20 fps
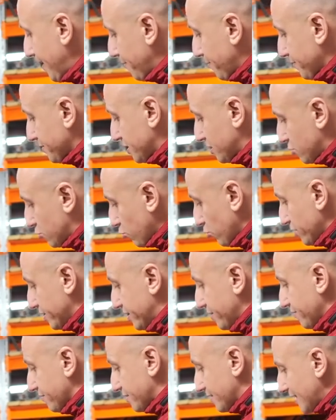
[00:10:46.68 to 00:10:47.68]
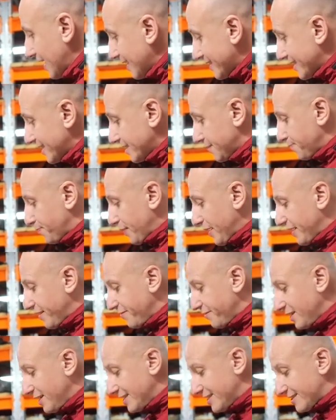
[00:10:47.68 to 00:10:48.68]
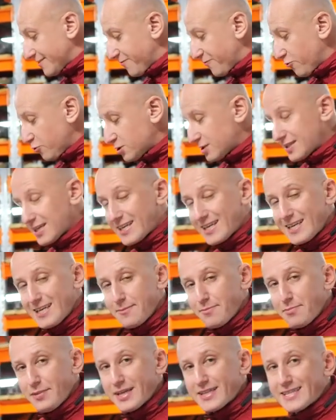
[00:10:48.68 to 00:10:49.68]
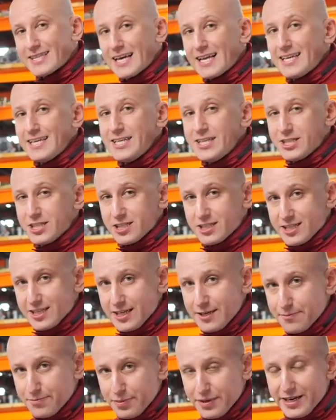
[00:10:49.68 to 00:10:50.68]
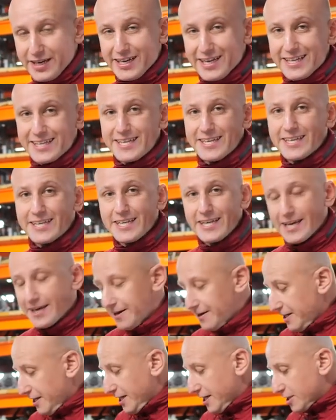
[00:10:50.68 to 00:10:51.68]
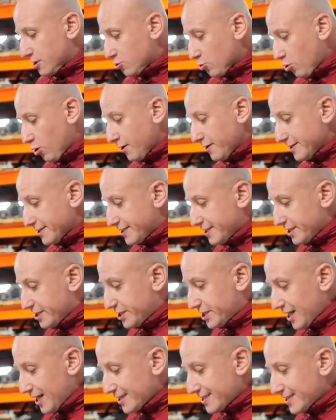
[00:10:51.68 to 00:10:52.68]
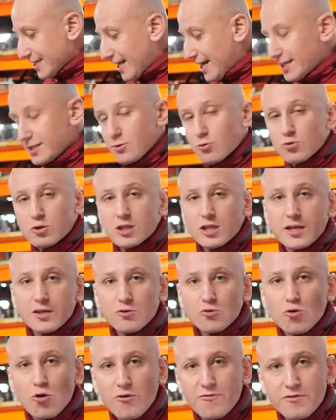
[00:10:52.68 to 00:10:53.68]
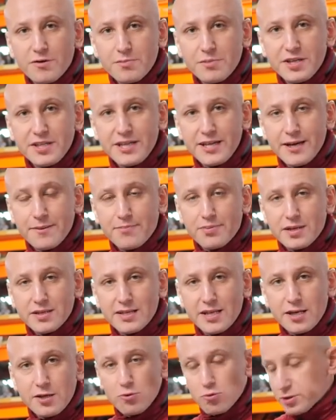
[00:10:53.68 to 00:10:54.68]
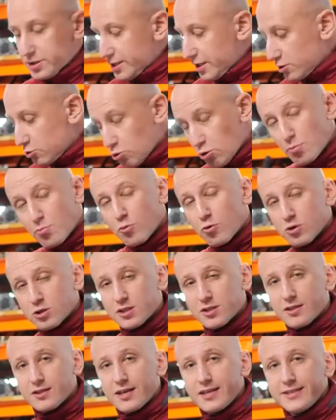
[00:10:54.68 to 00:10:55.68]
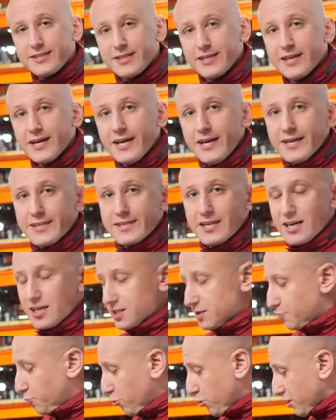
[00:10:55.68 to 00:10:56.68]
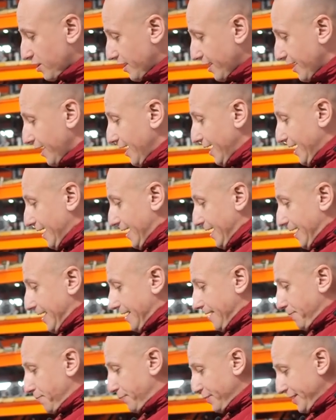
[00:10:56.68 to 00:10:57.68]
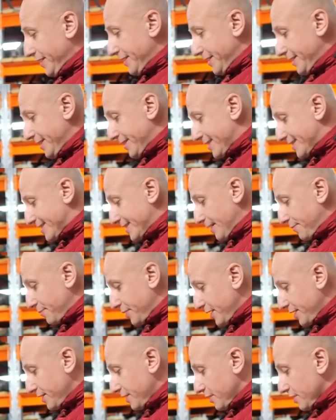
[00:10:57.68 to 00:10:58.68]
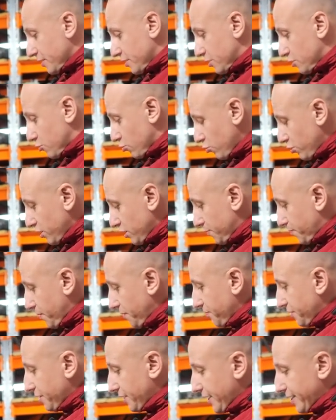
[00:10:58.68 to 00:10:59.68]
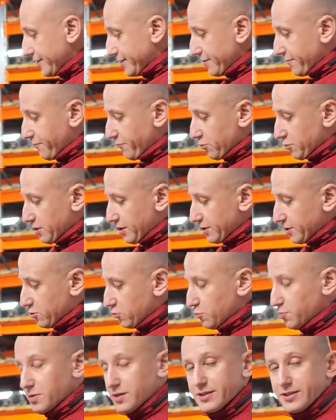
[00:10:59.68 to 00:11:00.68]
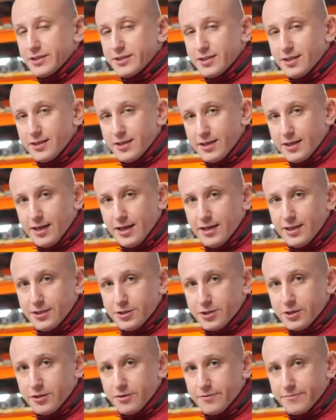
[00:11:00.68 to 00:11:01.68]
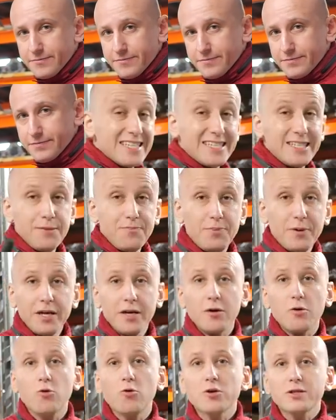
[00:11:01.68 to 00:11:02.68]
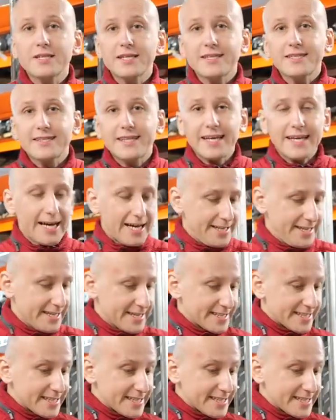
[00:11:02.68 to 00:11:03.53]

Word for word: М119 появились вот такие металлические переходники – но сейчас они уже новыми не продаются, но можно найти на разборках. При их замене стоит поменять вот эти уплотнительные колечки. А теперь о состоянии.